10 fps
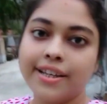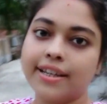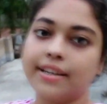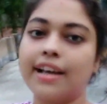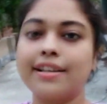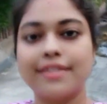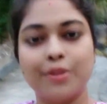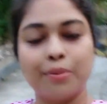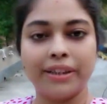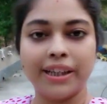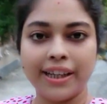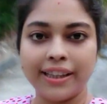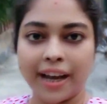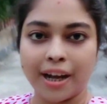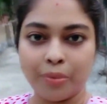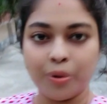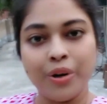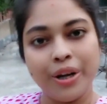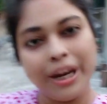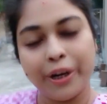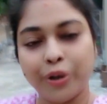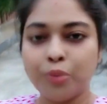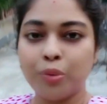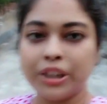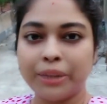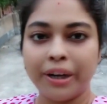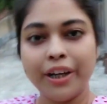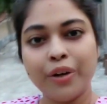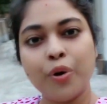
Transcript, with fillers: সেটা আজকে তোমাদেরকে দেখাবো এটুকু বলতে পারি